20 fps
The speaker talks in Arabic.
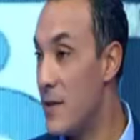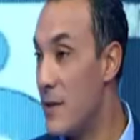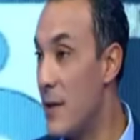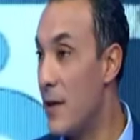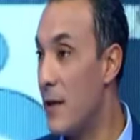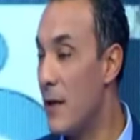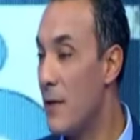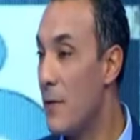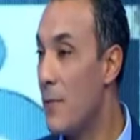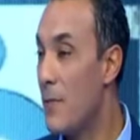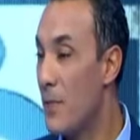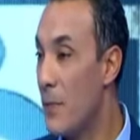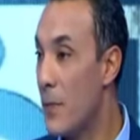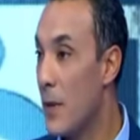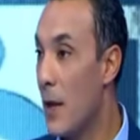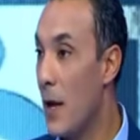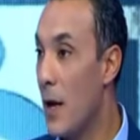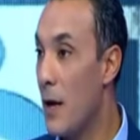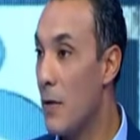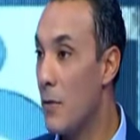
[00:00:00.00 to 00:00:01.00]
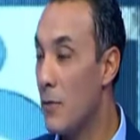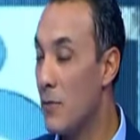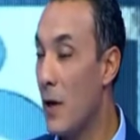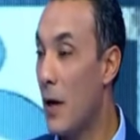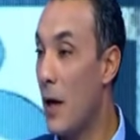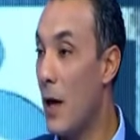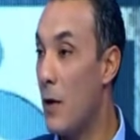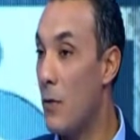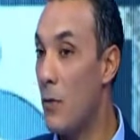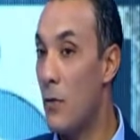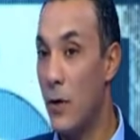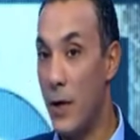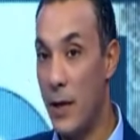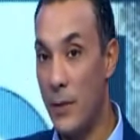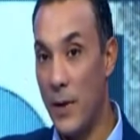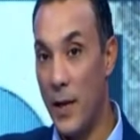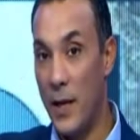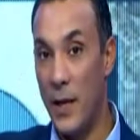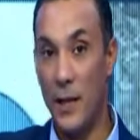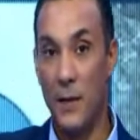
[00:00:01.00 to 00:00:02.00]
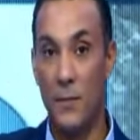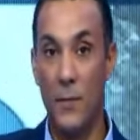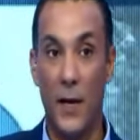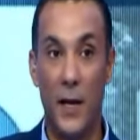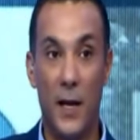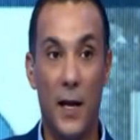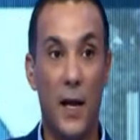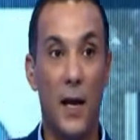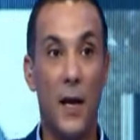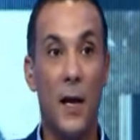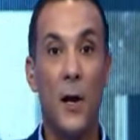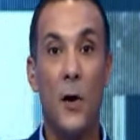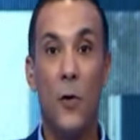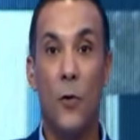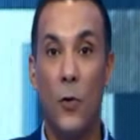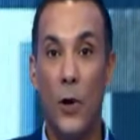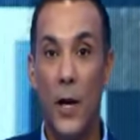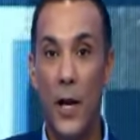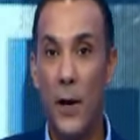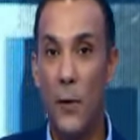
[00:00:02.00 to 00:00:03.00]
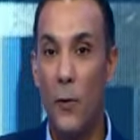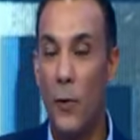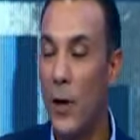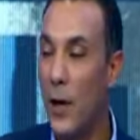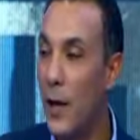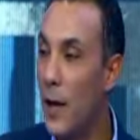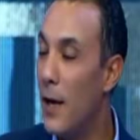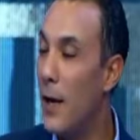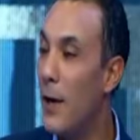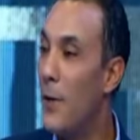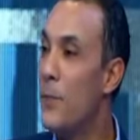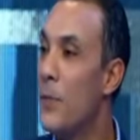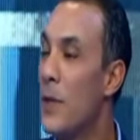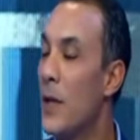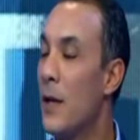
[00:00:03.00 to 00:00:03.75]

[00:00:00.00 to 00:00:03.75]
سنه لقاوه كيما ريت معناها وليه ولا